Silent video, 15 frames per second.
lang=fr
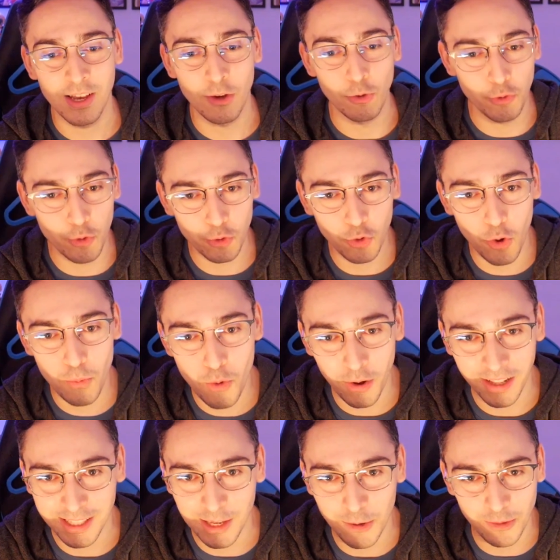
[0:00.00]
Jusqu'au bout, on
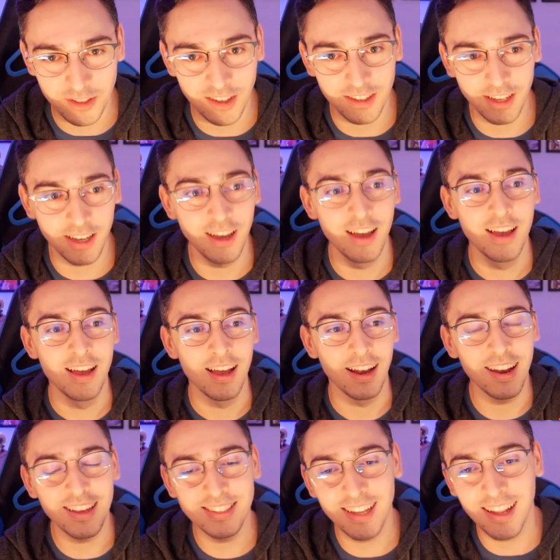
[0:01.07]
était concentré.
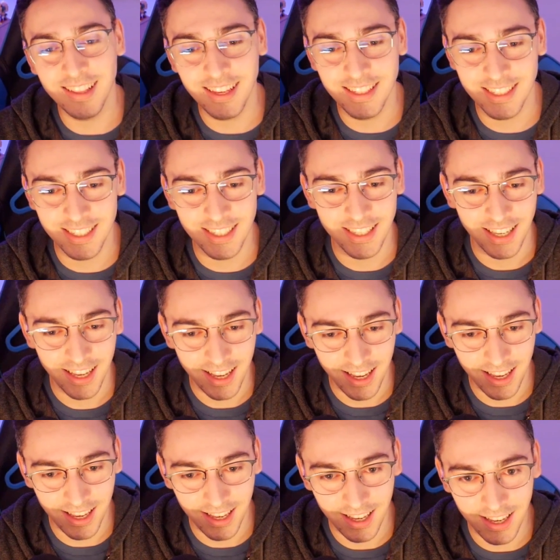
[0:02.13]
La stratégie
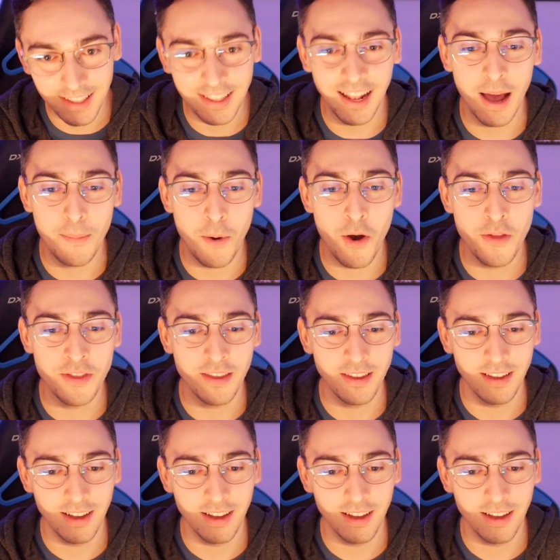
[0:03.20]
était la bonne.